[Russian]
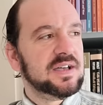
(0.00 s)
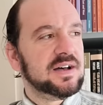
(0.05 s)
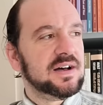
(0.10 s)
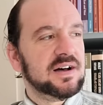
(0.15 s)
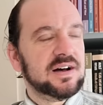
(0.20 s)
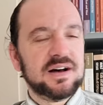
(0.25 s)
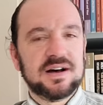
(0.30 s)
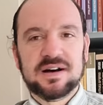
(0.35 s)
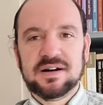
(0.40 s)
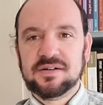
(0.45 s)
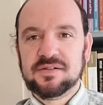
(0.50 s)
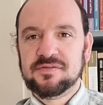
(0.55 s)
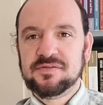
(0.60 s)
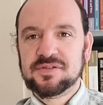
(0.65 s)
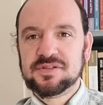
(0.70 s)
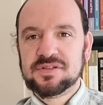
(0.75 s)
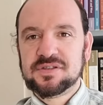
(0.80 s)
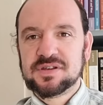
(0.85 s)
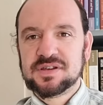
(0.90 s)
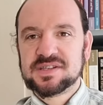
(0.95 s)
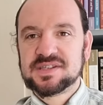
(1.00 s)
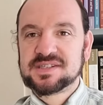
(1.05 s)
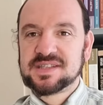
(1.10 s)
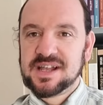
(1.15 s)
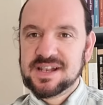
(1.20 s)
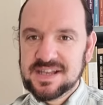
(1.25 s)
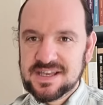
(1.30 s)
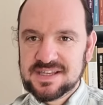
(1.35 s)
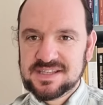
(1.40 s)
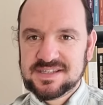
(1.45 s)
э, вот
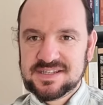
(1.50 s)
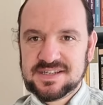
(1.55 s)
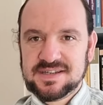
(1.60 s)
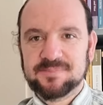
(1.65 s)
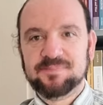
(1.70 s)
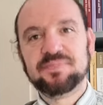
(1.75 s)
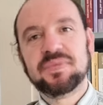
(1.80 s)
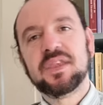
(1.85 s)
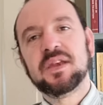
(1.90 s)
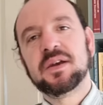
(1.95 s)
столетий